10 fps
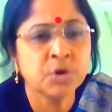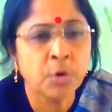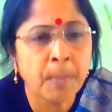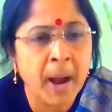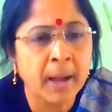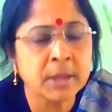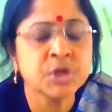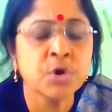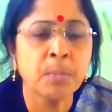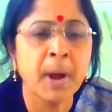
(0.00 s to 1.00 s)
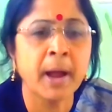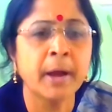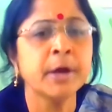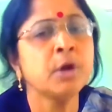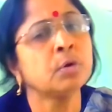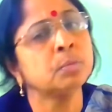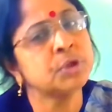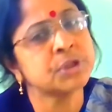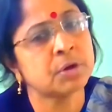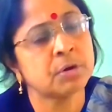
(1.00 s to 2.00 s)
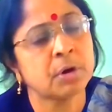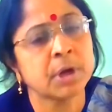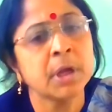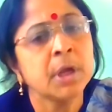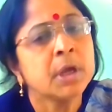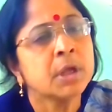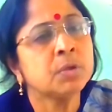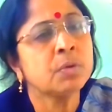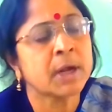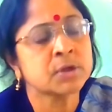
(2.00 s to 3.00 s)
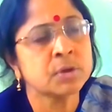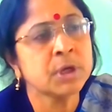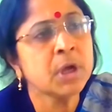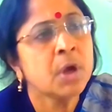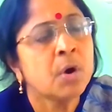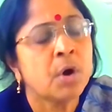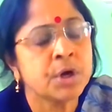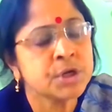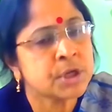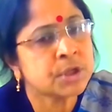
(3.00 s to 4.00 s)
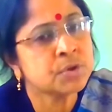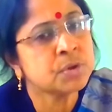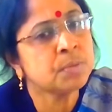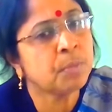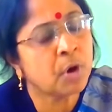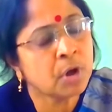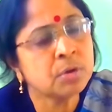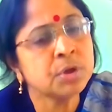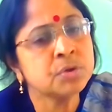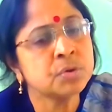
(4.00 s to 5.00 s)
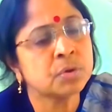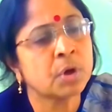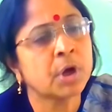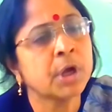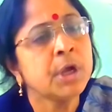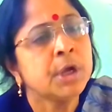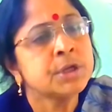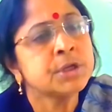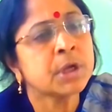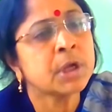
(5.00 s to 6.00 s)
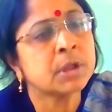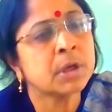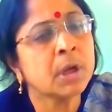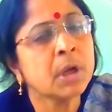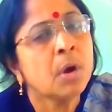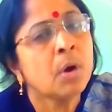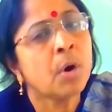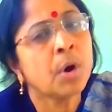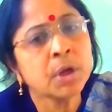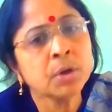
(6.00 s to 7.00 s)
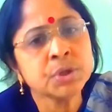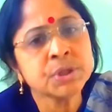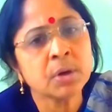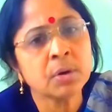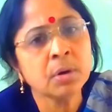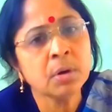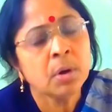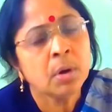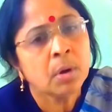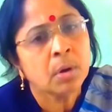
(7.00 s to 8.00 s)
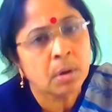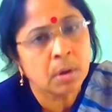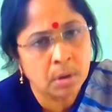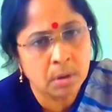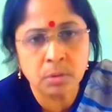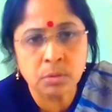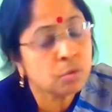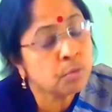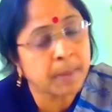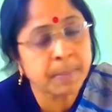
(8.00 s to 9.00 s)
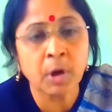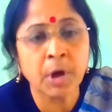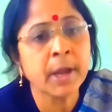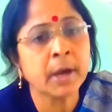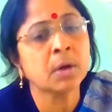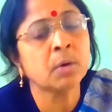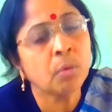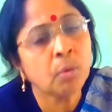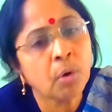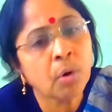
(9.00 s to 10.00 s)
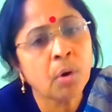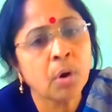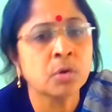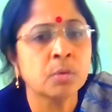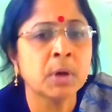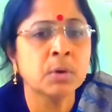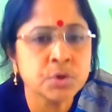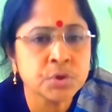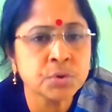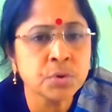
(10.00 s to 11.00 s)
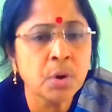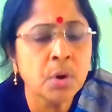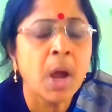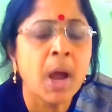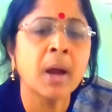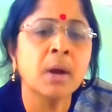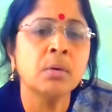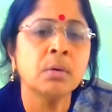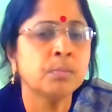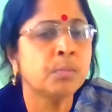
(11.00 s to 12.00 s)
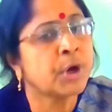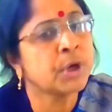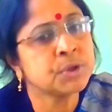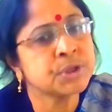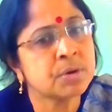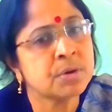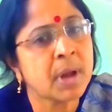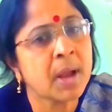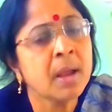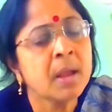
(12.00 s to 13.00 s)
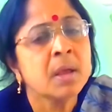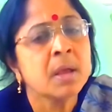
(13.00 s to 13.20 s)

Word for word: জিহবা জিহবা এরকম উচ্চারণ করে কিন্তু আসলে হয়ের সাথে যদি ব ধ্বনি যুক্ত হয় সেক্ষেত্রে হয়ের উচ্চারণ দুভাবে হয় একটা ও অথবা রস্যু আর বয়ের উচ্চারণটা